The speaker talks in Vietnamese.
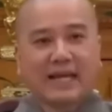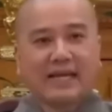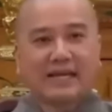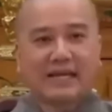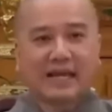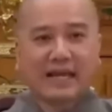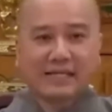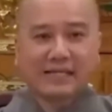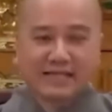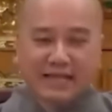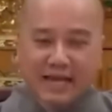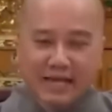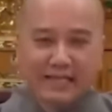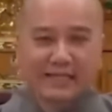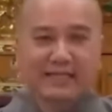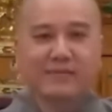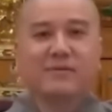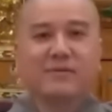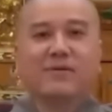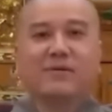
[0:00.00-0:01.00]
thì lại xài
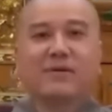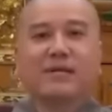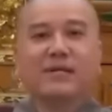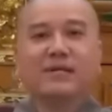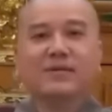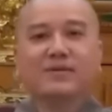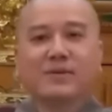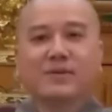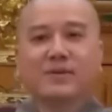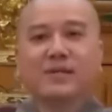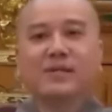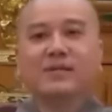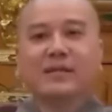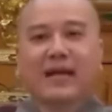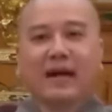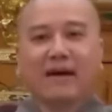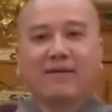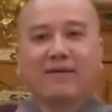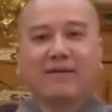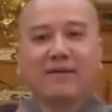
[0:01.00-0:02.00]
chữ bố thí của tiếng
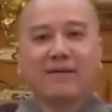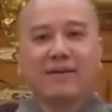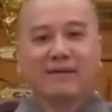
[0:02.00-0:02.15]
tàu